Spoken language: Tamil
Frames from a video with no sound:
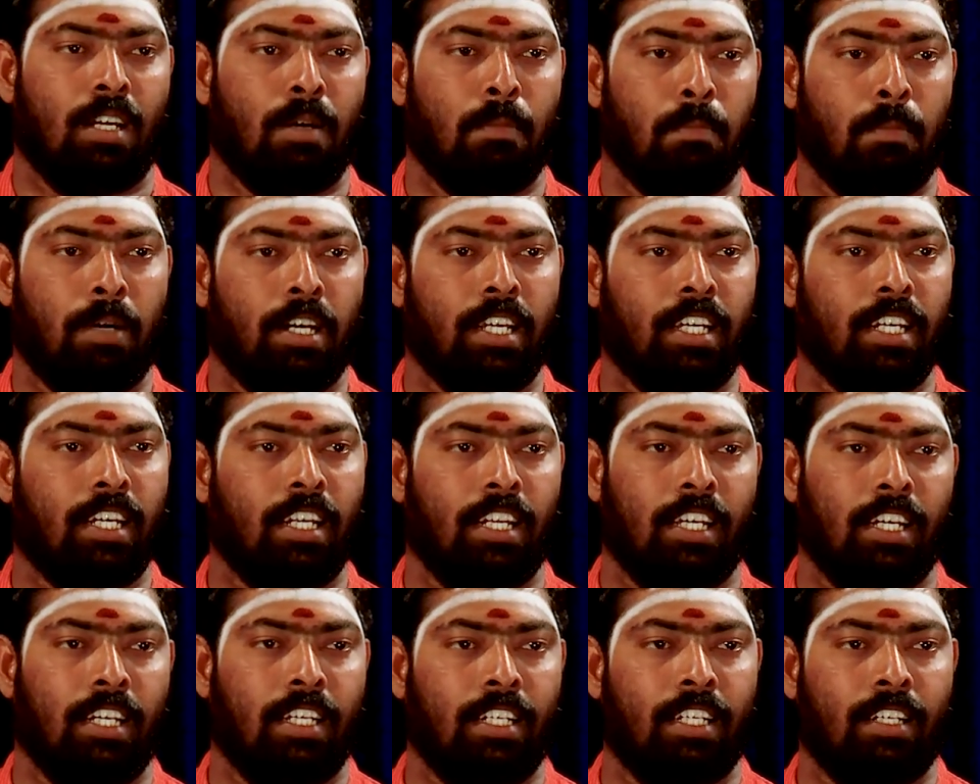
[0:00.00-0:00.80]
நான்
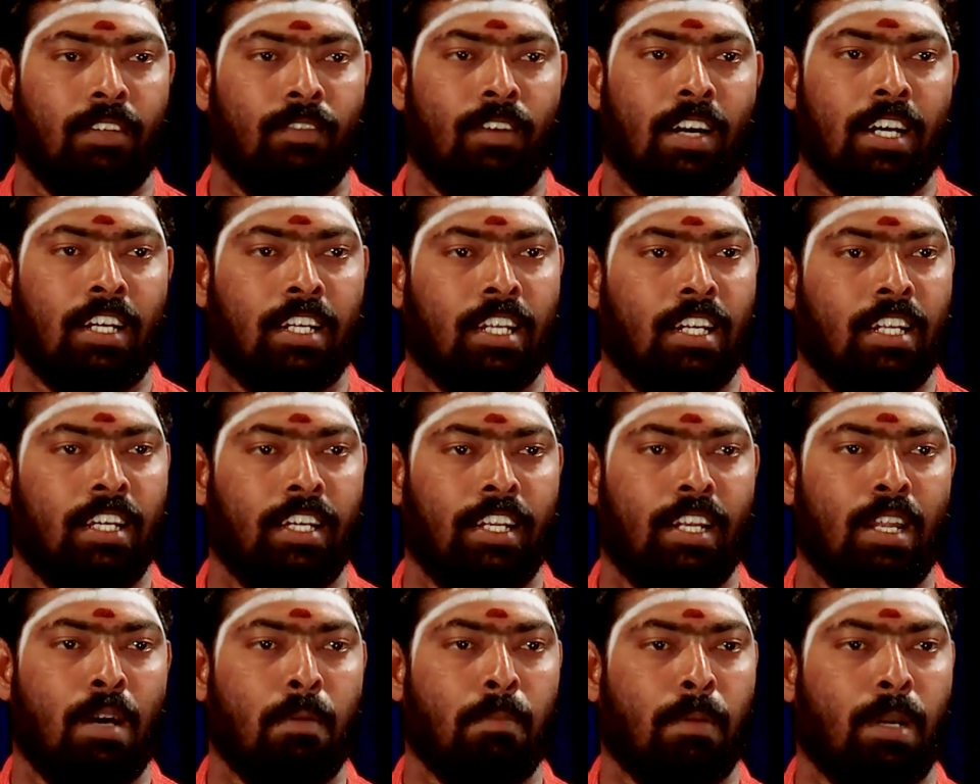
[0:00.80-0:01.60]
படிக்கலை நீ வாழ்க்கையிலே
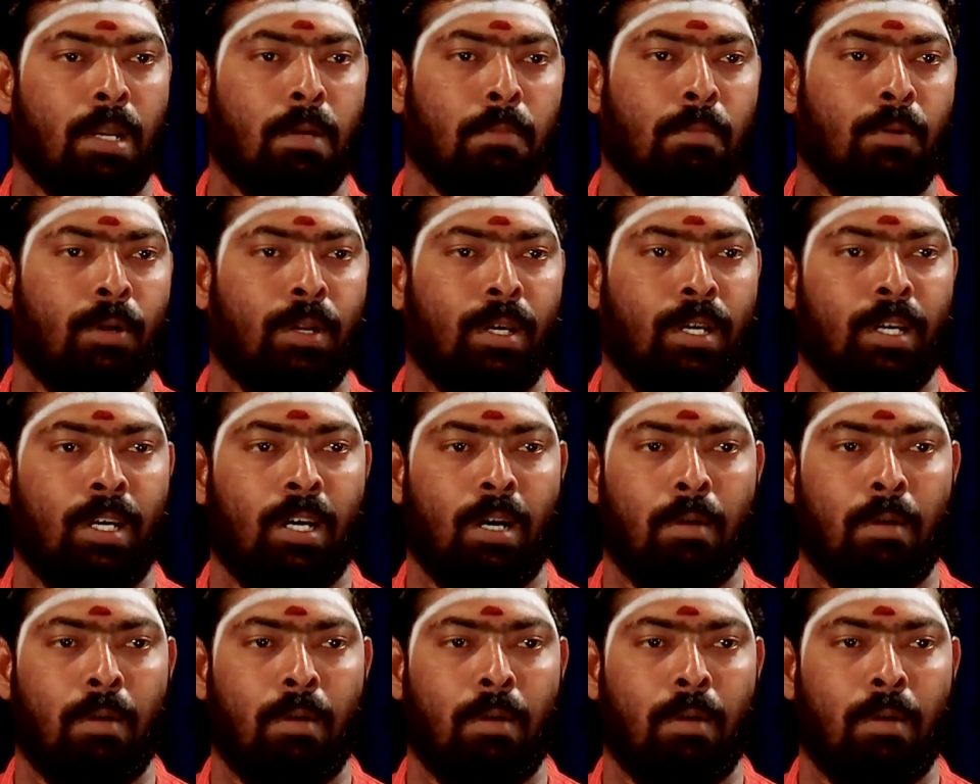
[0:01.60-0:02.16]
என்ன பண்ண போகிற